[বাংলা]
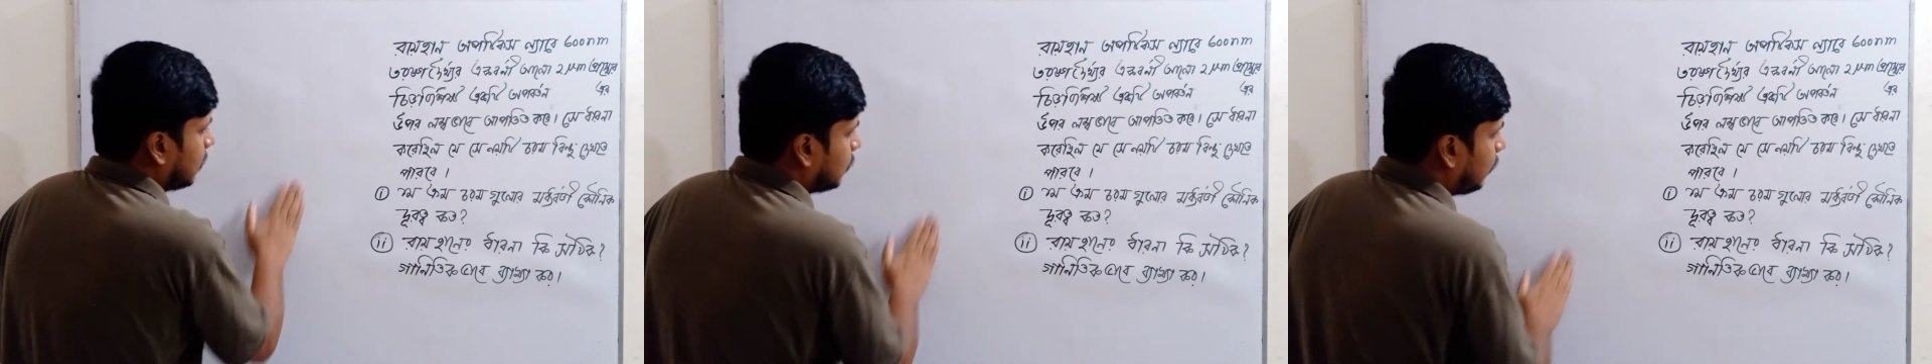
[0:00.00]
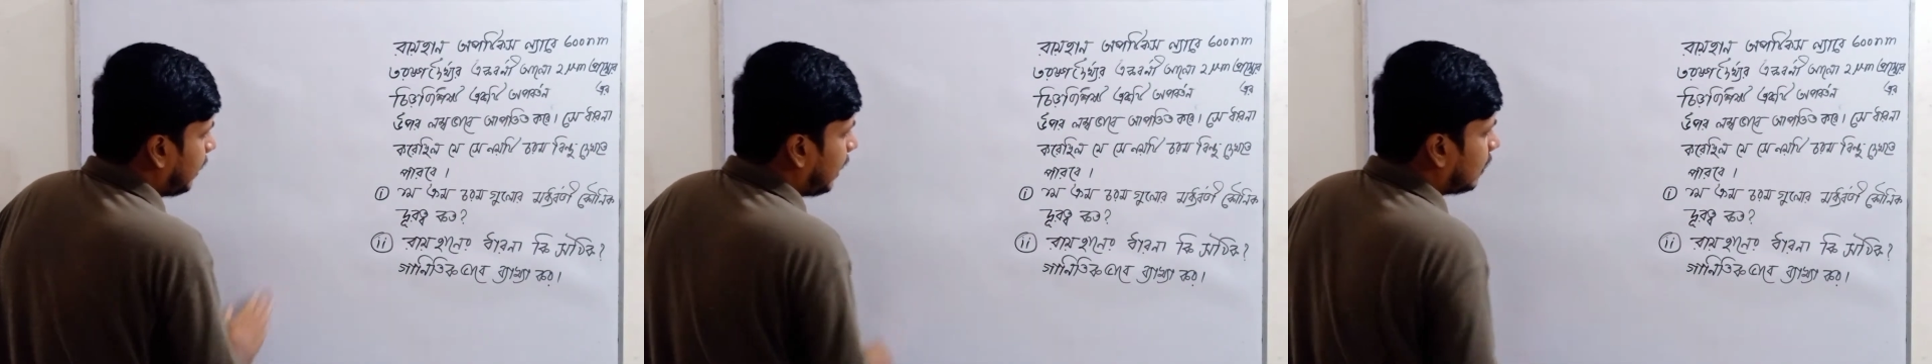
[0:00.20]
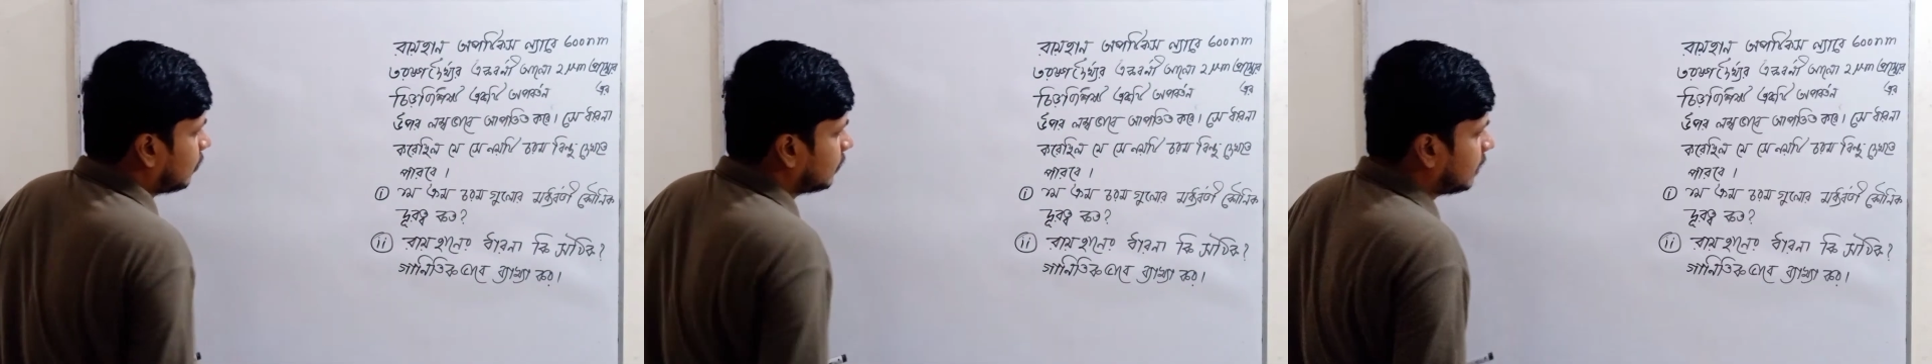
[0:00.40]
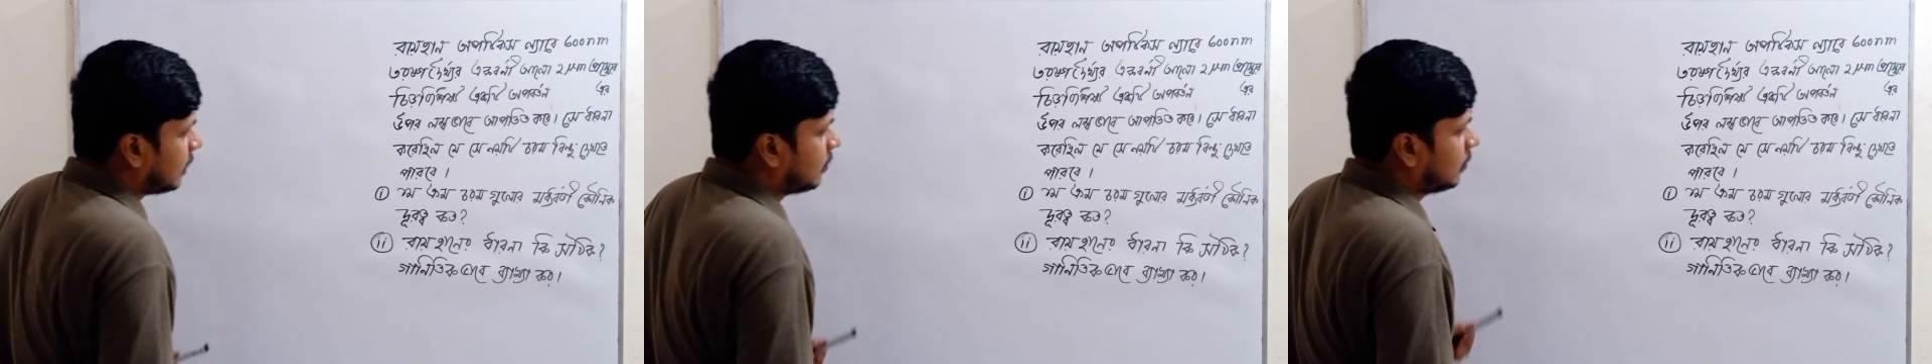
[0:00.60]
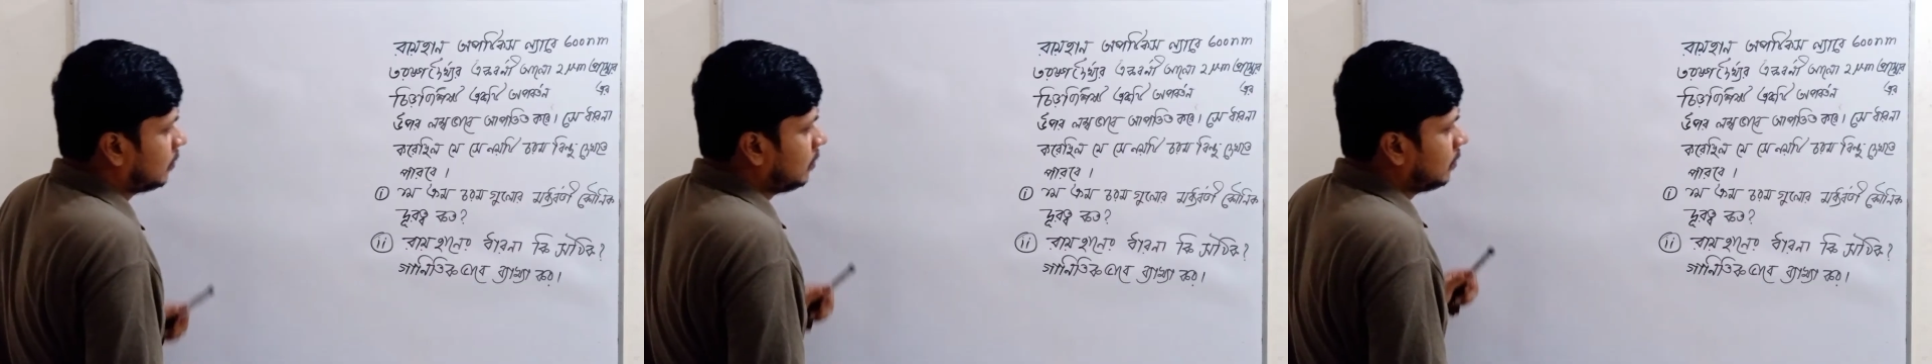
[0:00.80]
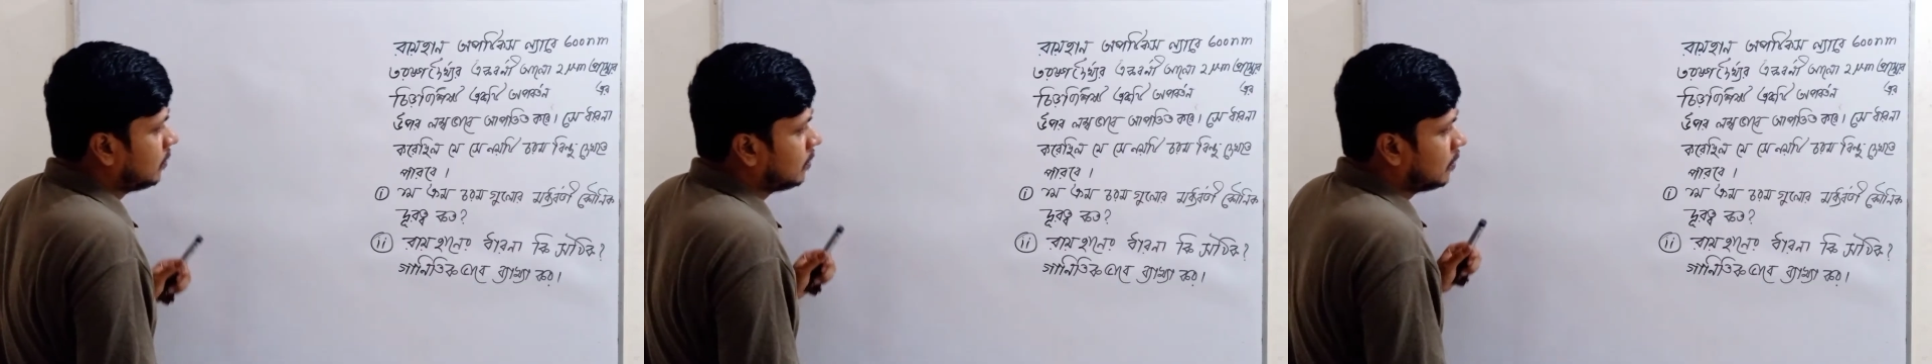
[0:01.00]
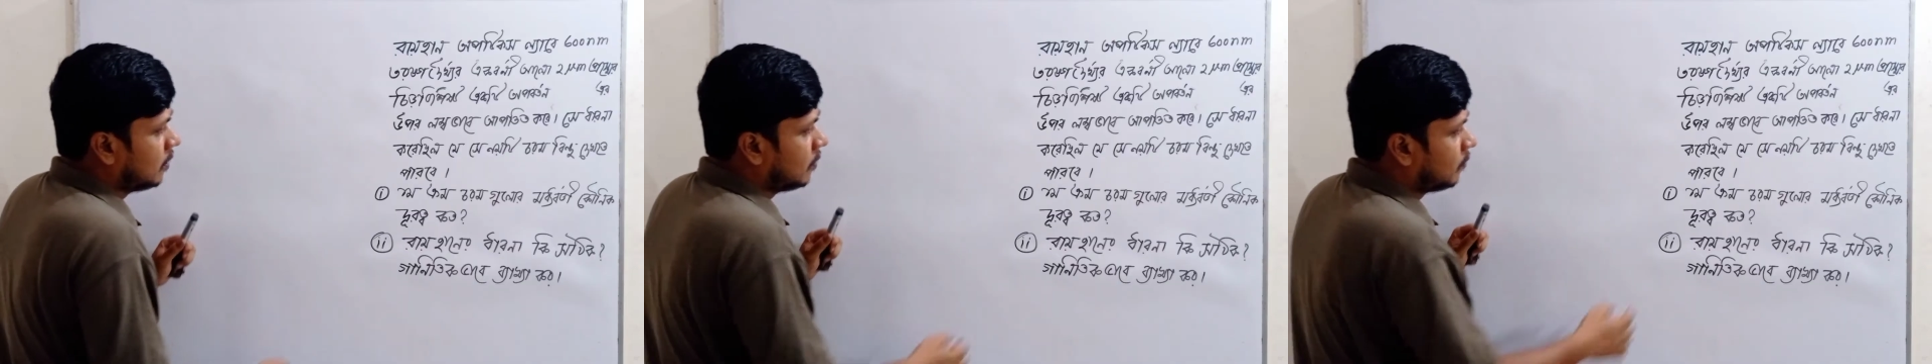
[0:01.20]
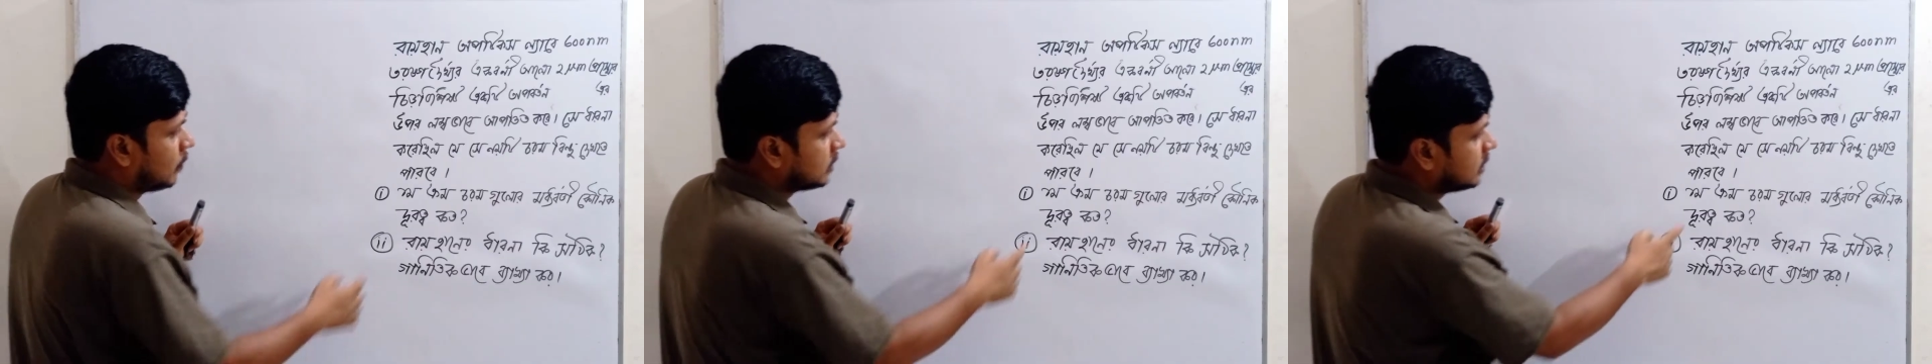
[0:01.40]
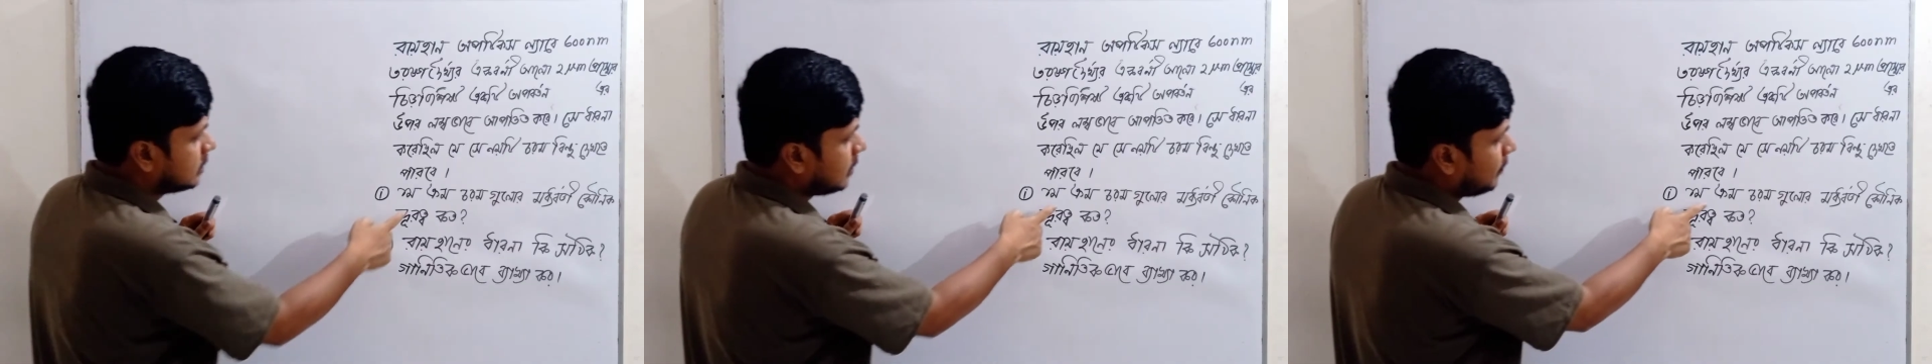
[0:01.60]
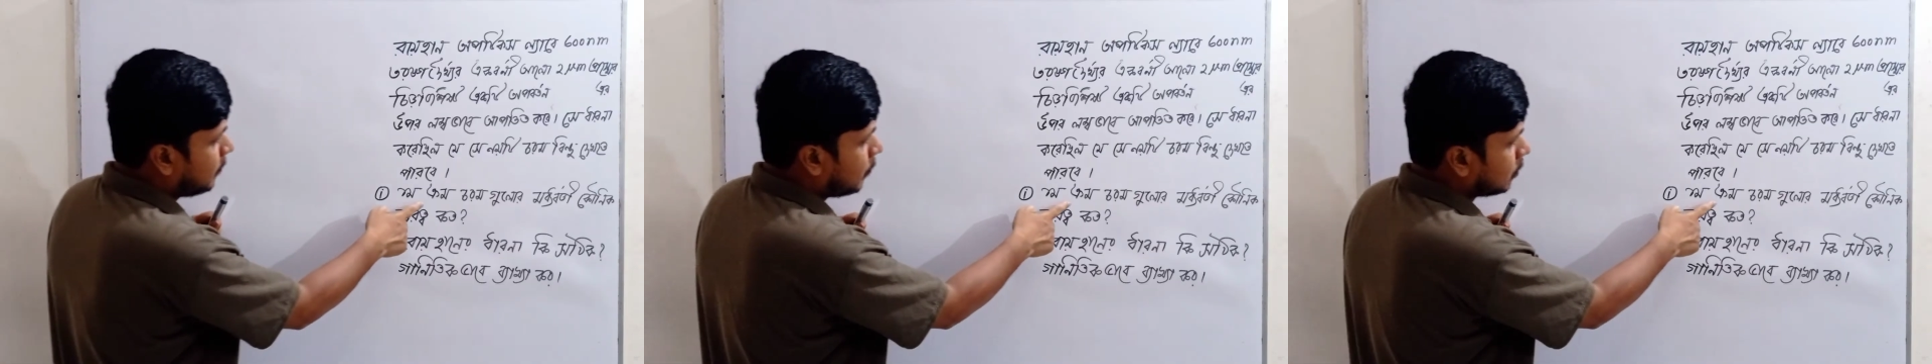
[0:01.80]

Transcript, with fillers: তো এখন দেখো বলছে যে